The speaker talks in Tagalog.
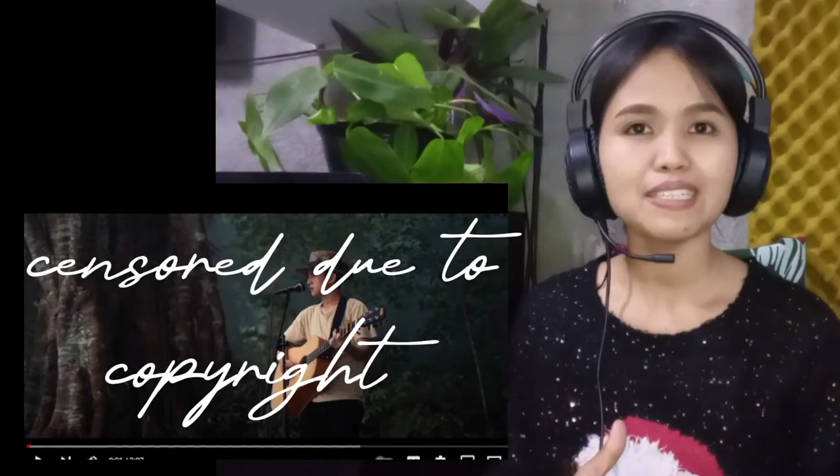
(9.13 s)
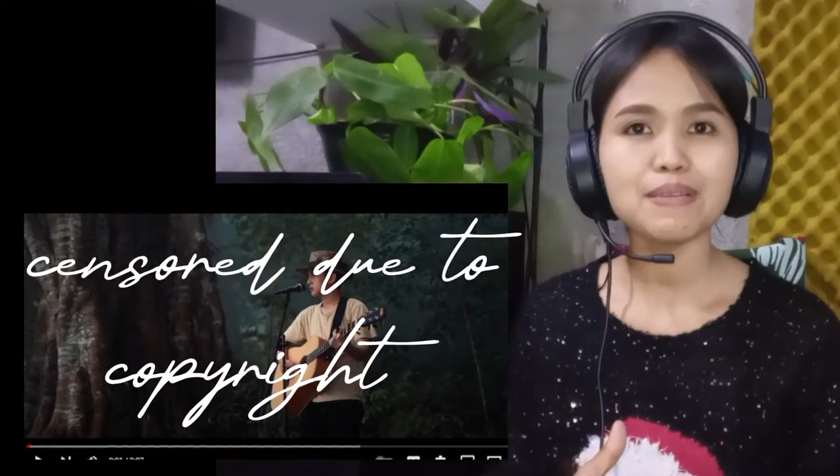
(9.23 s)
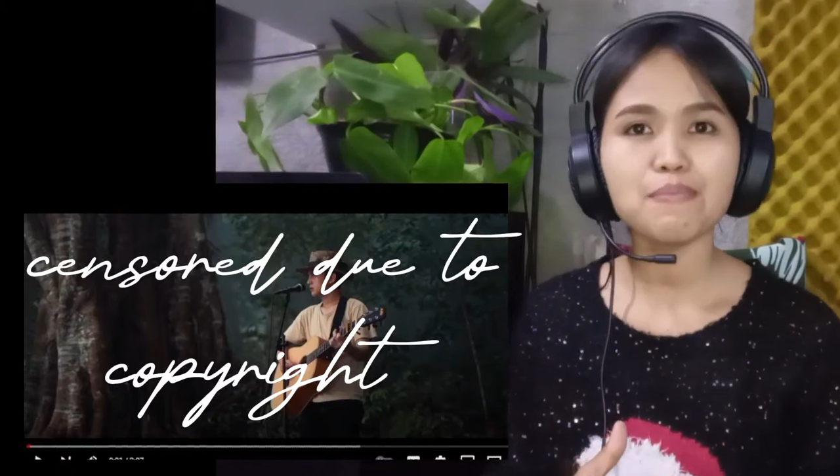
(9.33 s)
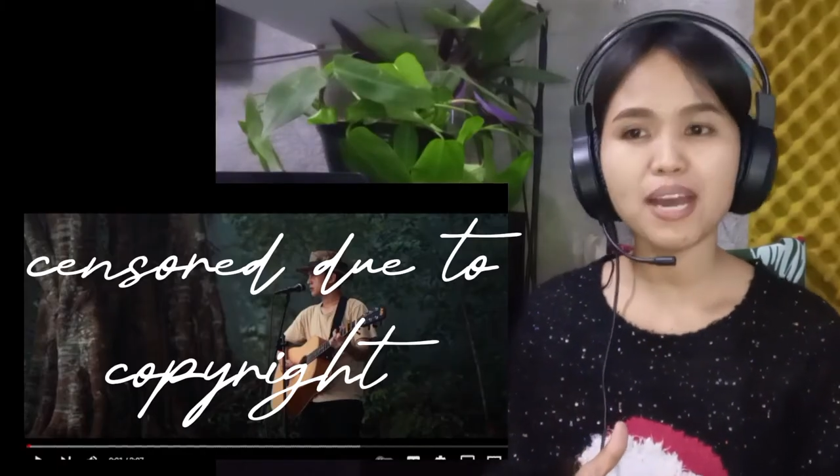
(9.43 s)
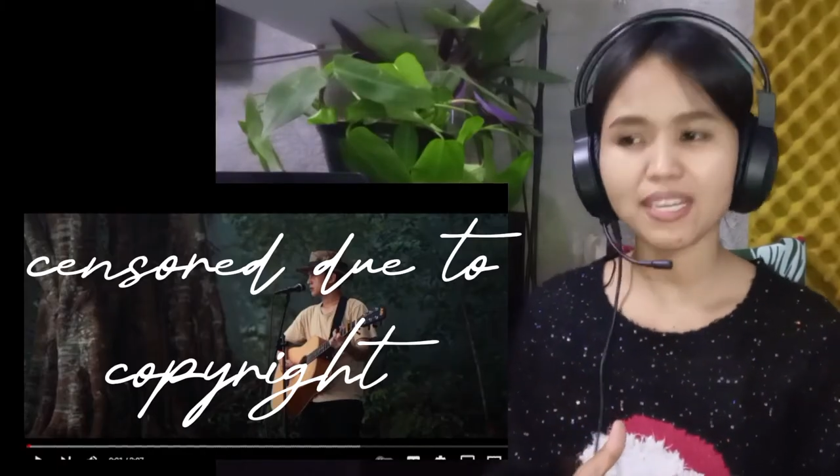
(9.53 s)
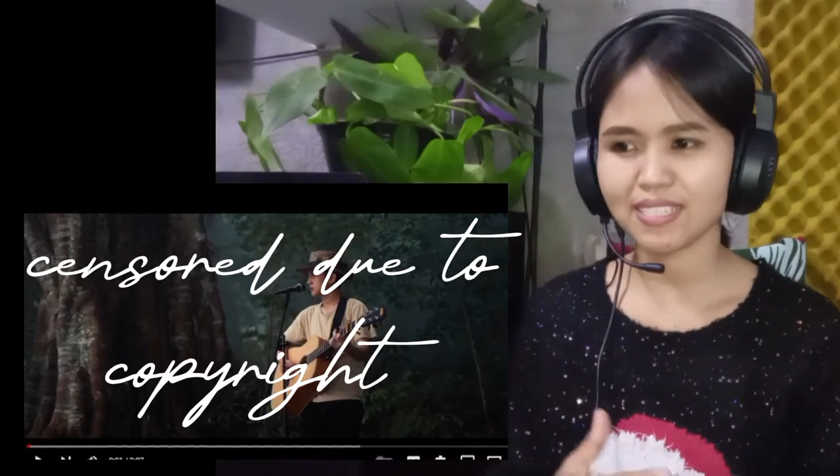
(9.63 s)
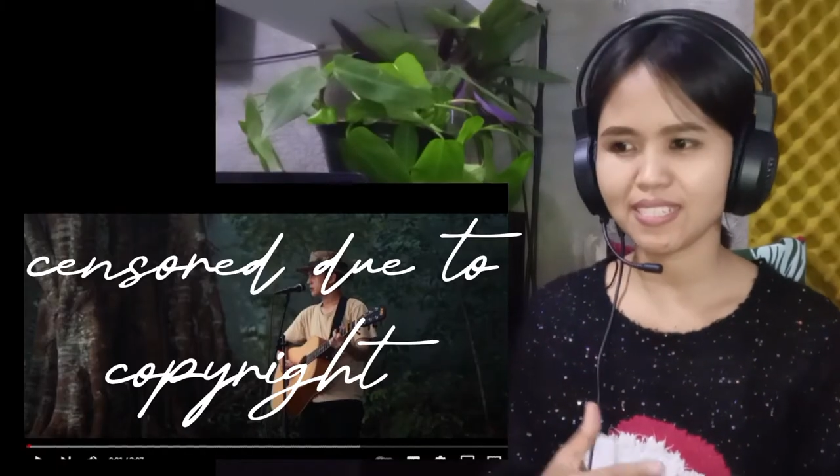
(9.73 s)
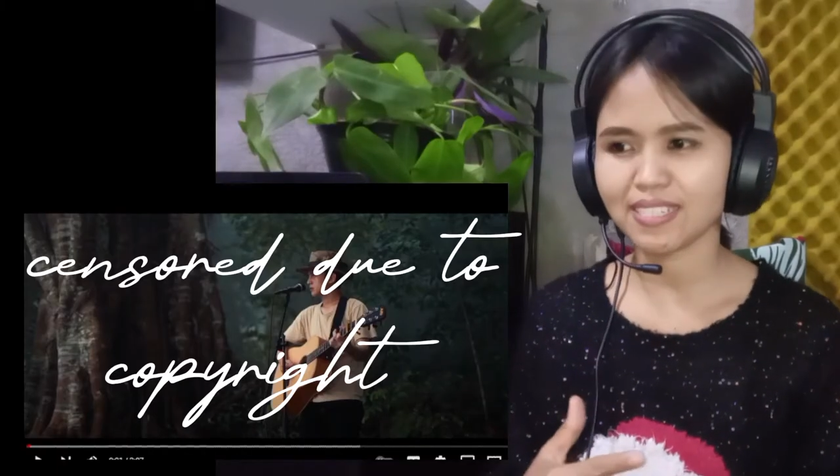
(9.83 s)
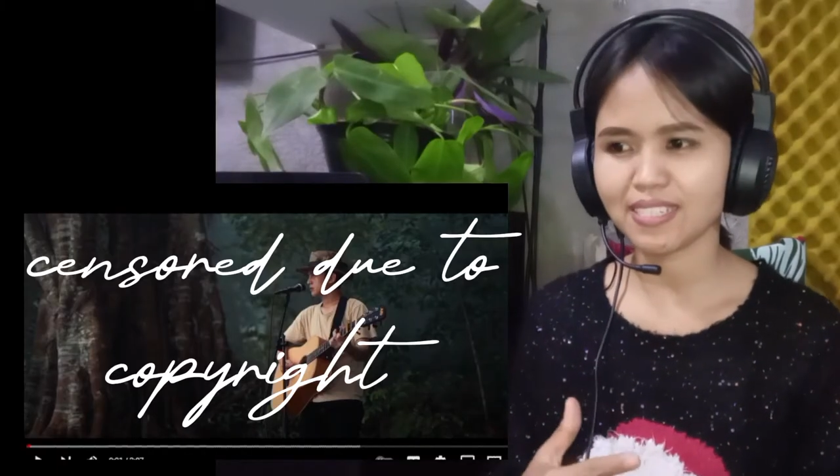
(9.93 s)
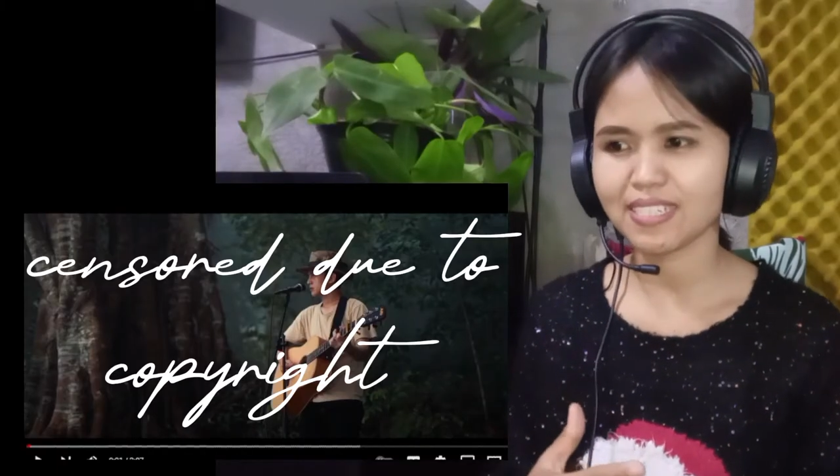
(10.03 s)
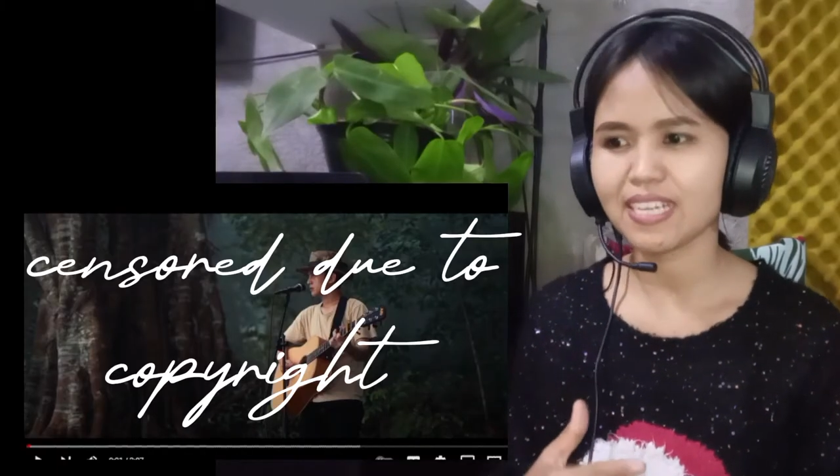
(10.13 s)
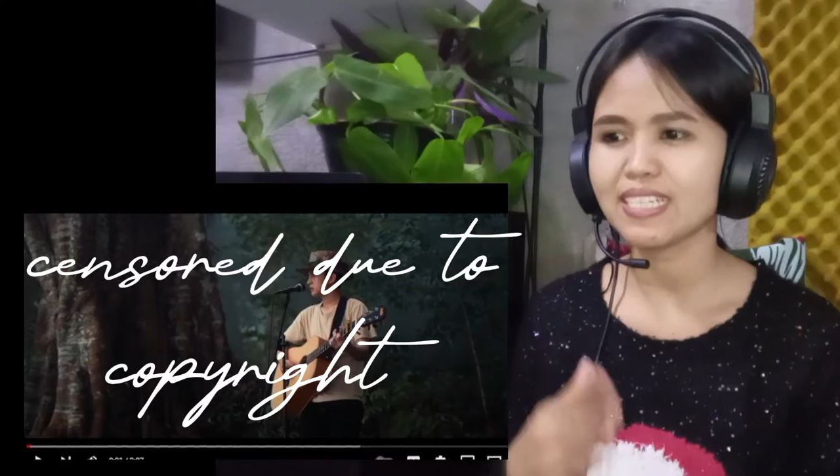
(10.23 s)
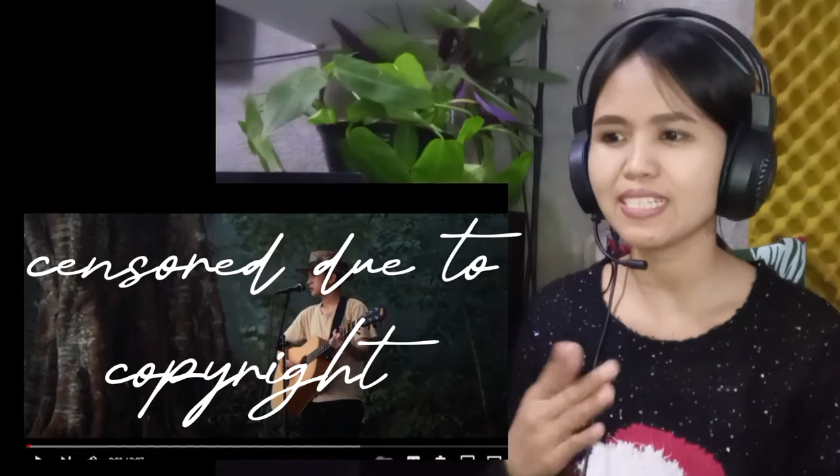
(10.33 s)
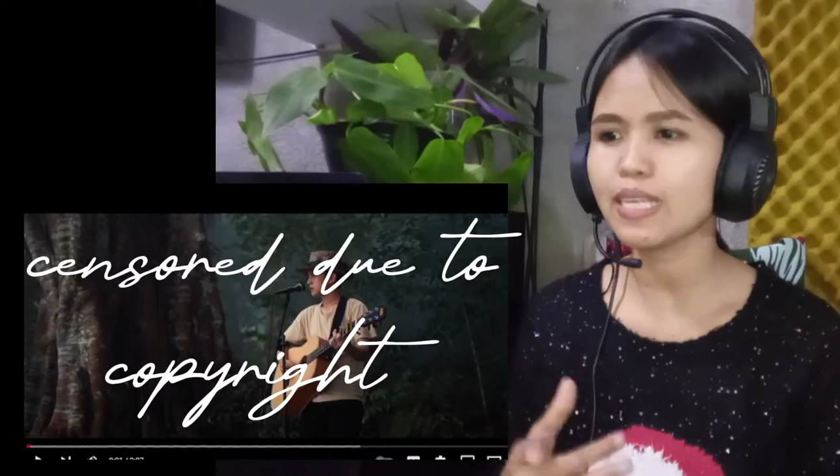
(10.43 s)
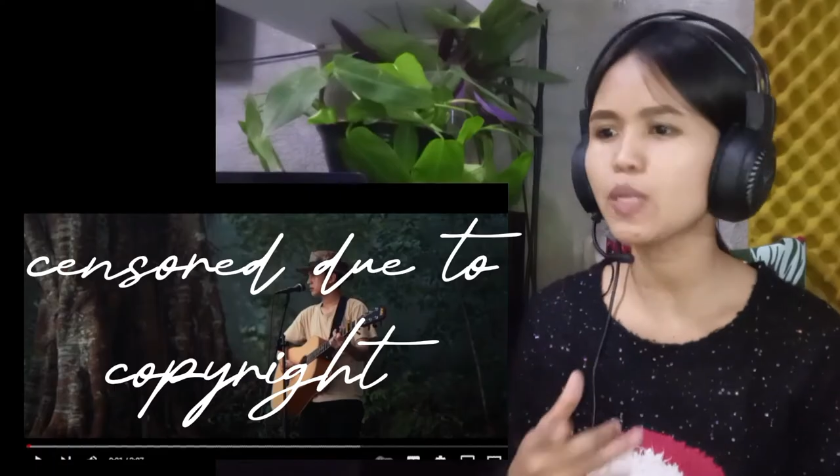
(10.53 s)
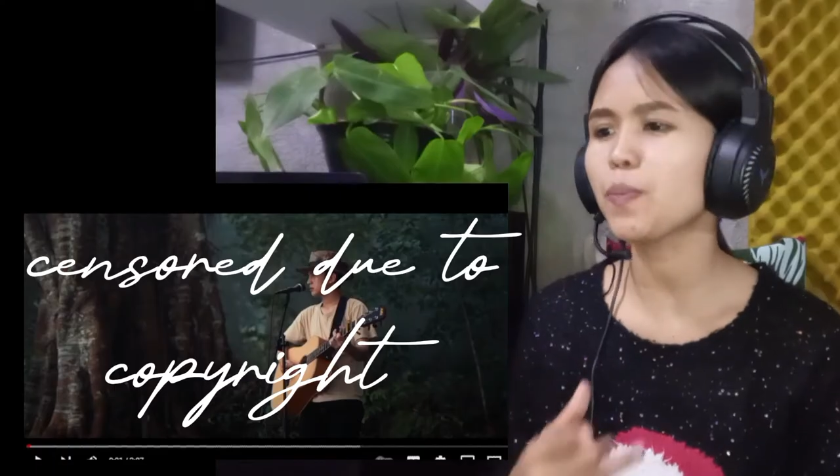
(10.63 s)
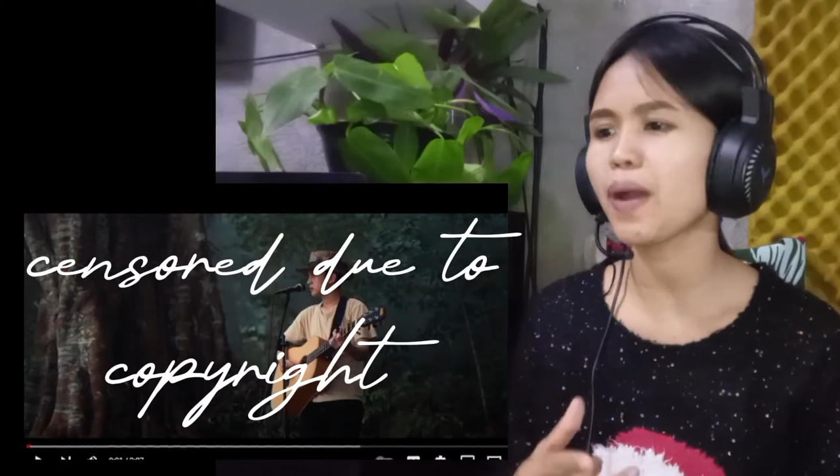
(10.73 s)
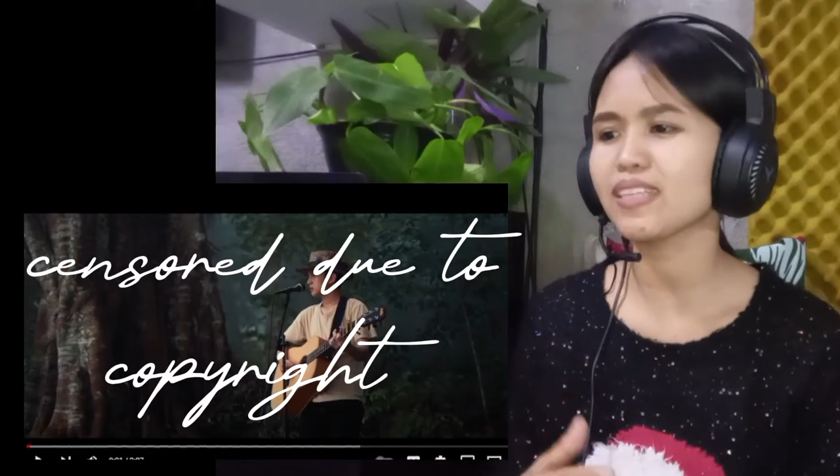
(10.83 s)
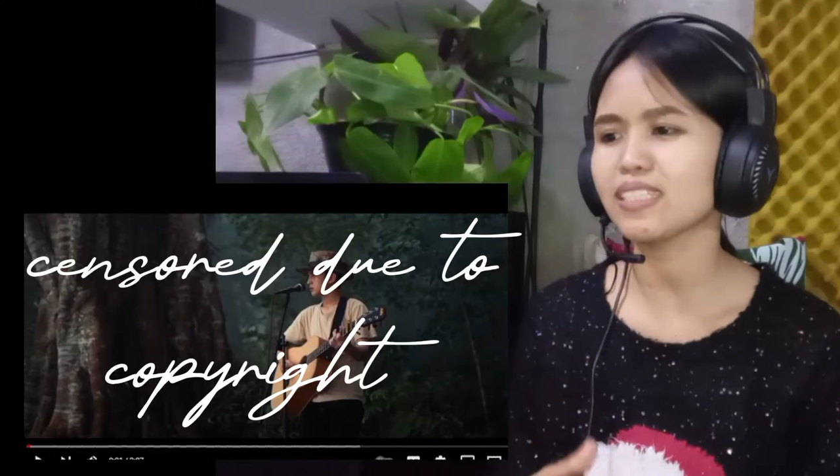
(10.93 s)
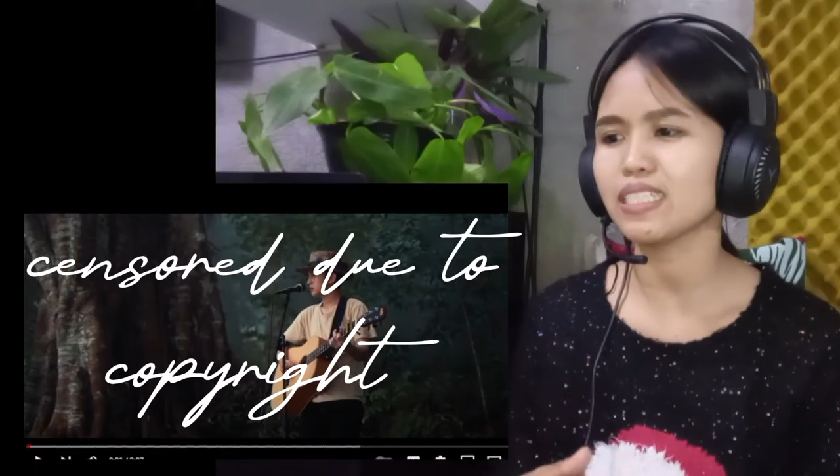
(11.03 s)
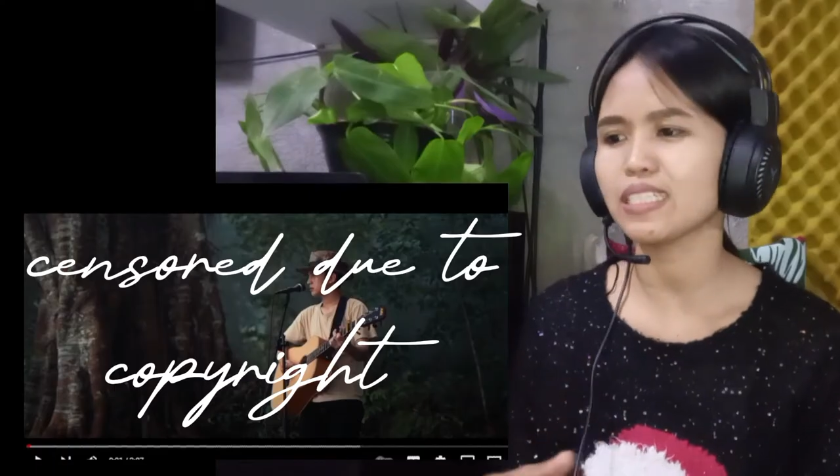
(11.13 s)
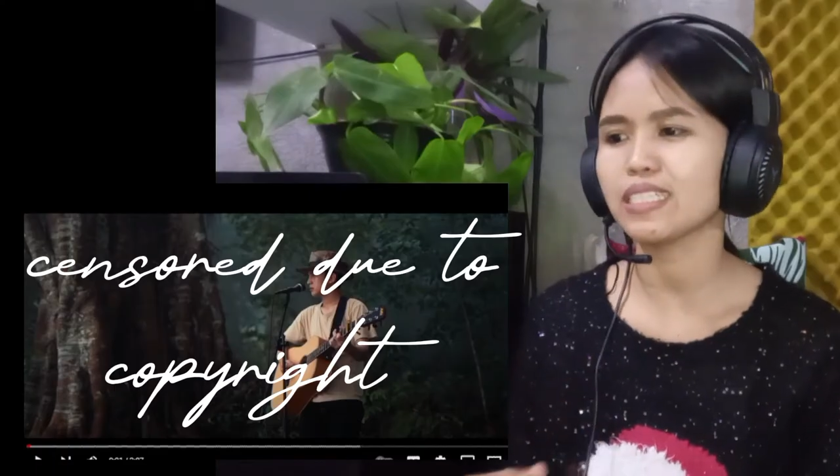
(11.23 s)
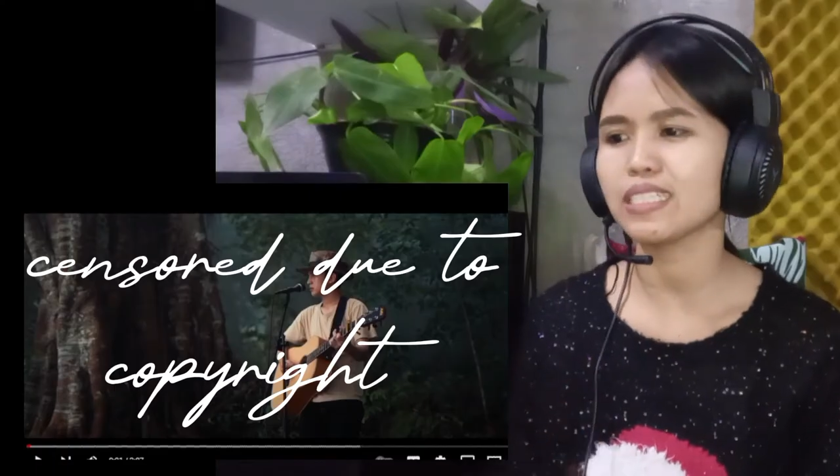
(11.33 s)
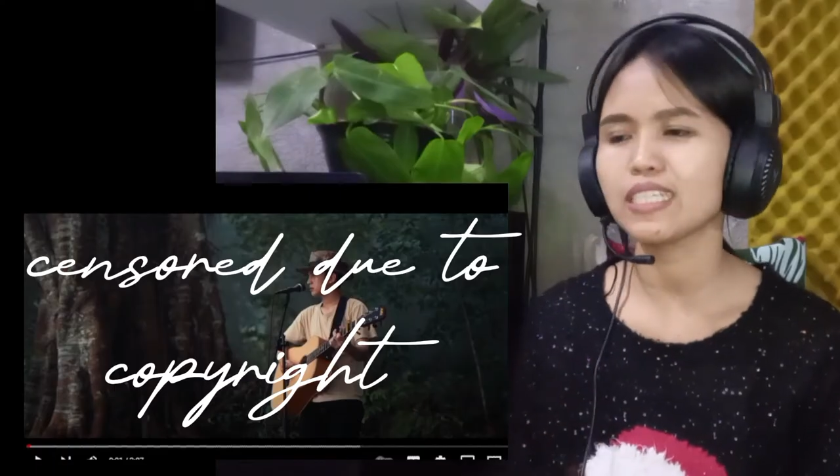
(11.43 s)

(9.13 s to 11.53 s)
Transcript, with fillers: Dimas Sinopati